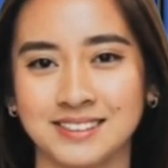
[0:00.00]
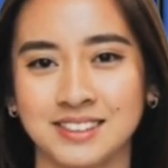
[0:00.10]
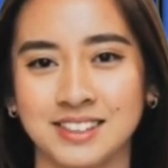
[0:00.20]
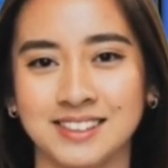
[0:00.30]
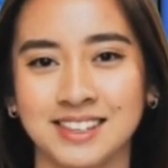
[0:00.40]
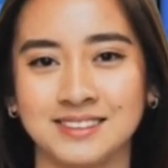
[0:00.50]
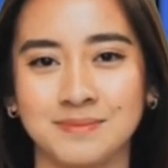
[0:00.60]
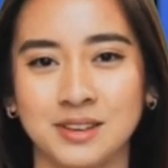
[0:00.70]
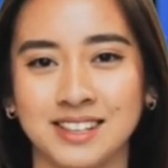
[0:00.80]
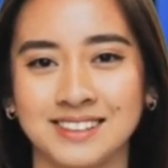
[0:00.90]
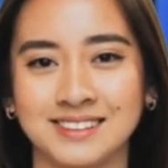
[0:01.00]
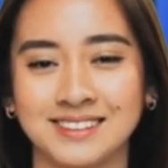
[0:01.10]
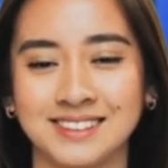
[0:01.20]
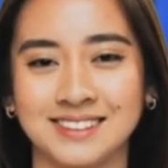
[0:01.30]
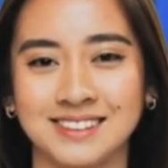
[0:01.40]
dengan rasa manis
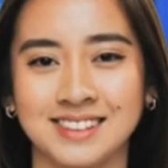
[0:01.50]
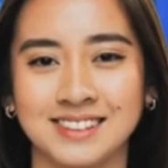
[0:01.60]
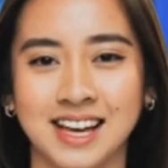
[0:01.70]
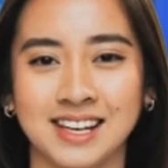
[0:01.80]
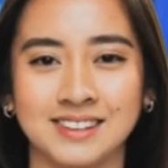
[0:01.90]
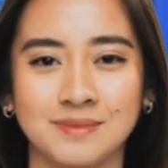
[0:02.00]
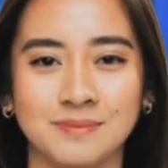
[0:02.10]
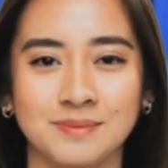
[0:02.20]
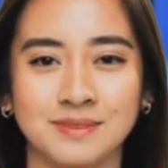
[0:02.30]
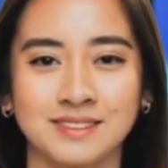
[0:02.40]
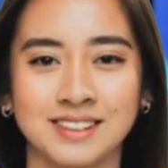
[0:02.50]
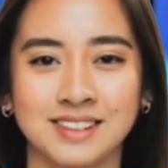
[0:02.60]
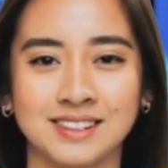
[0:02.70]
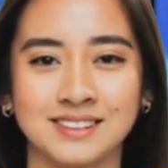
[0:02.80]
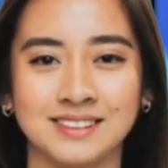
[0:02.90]
dan sedikit asam,
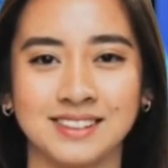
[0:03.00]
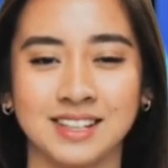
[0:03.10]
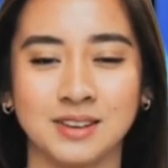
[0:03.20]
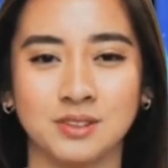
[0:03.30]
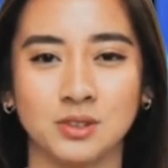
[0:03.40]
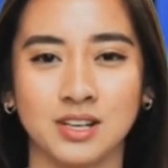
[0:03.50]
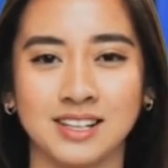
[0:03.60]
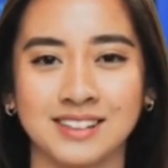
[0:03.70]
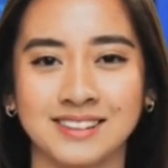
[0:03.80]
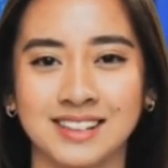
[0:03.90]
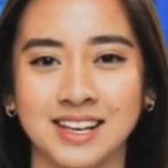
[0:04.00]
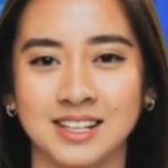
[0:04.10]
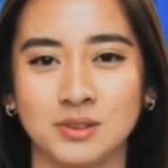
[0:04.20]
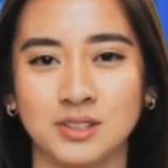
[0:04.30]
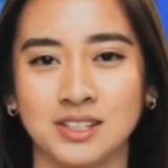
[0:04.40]
serta berwarna jingga
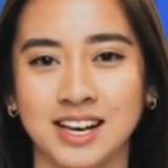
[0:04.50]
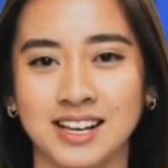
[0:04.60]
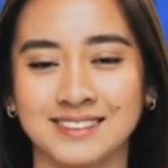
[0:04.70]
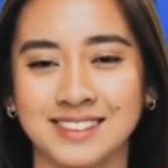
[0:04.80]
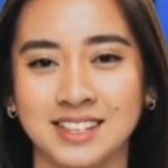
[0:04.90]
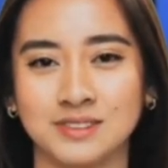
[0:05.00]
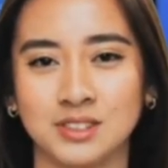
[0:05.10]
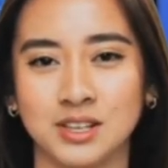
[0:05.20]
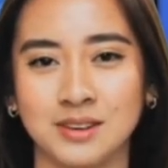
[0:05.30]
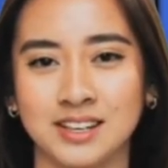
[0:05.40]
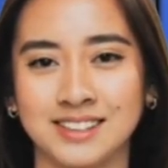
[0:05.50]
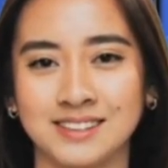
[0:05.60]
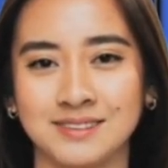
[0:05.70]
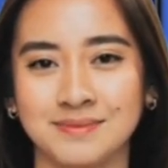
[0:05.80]
kekuningan jika sudah matang.